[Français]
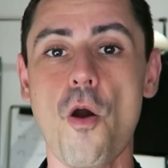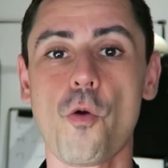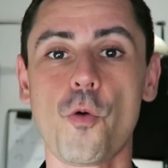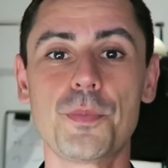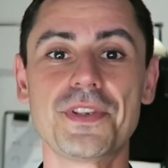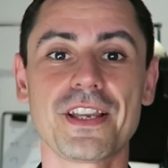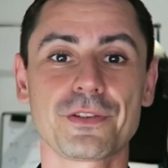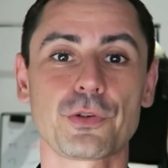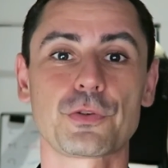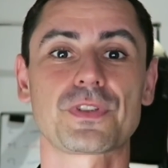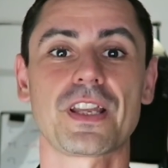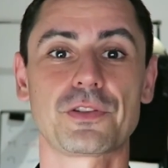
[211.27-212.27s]
ou bien dans
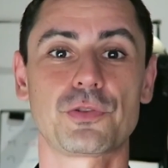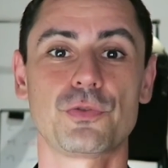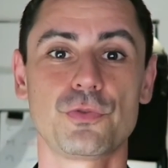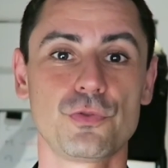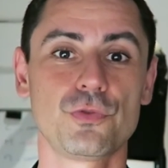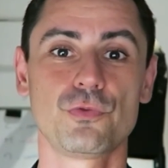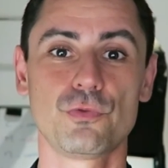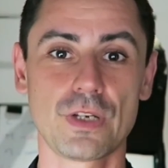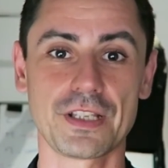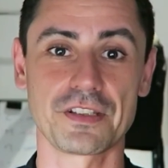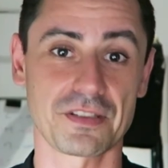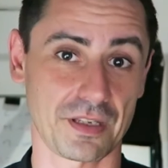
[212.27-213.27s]
le statut ou
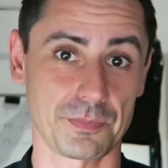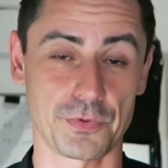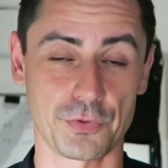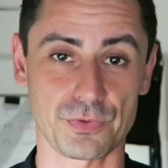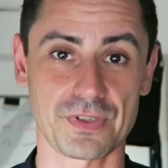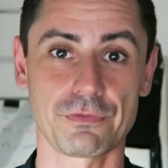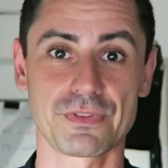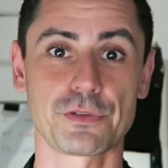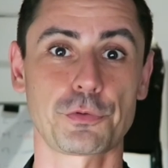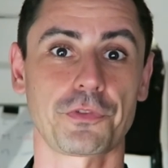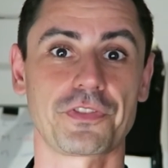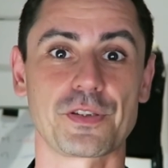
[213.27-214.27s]
la description si vous êtes
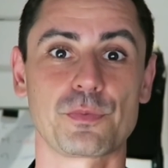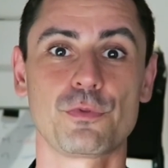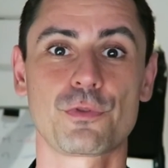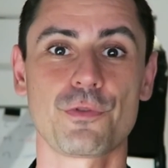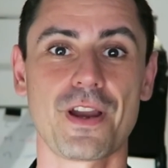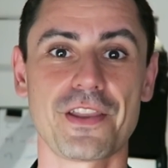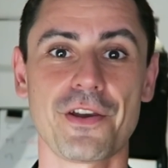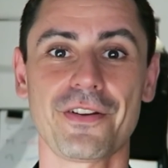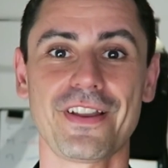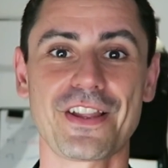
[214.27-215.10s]
sur Facebook ou ailleurs.